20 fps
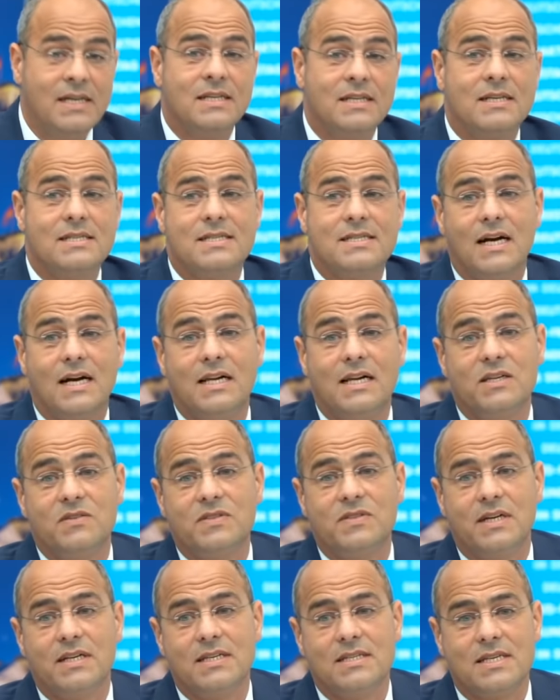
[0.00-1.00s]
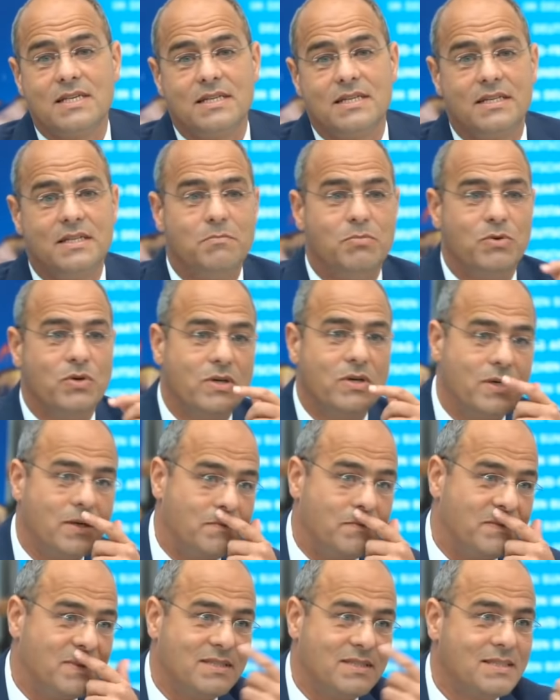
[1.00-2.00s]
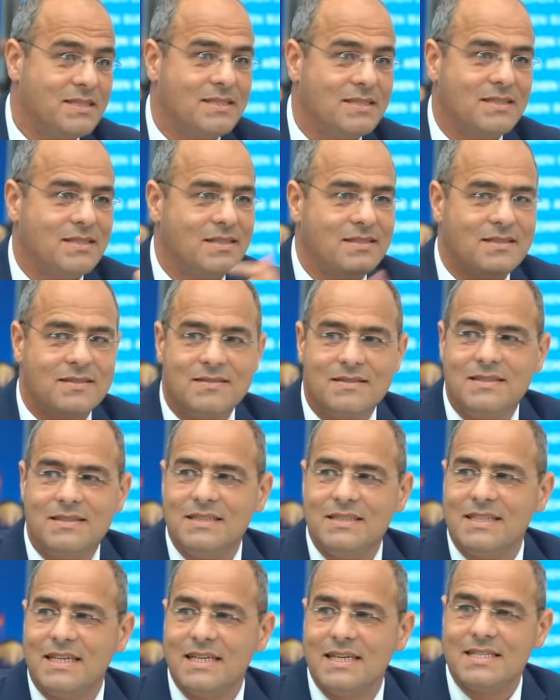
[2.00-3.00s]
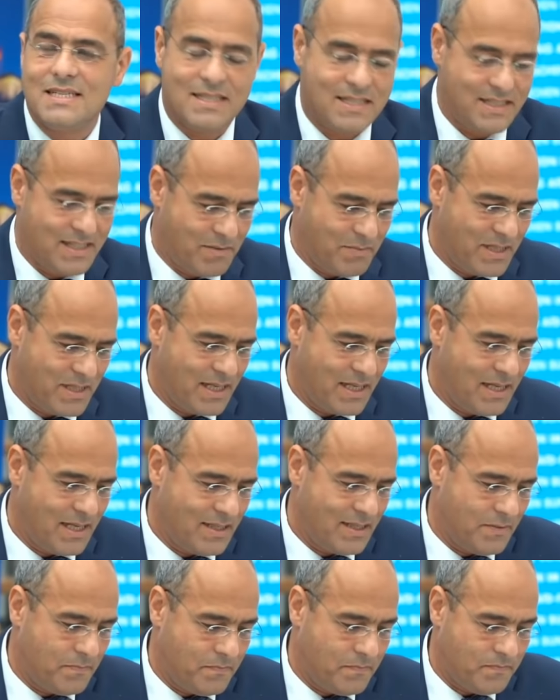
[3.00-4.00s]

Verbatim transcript: Das zahlen auf der anderen Seite die Bürger. Es ist äh, die Kehrseite der Medaille.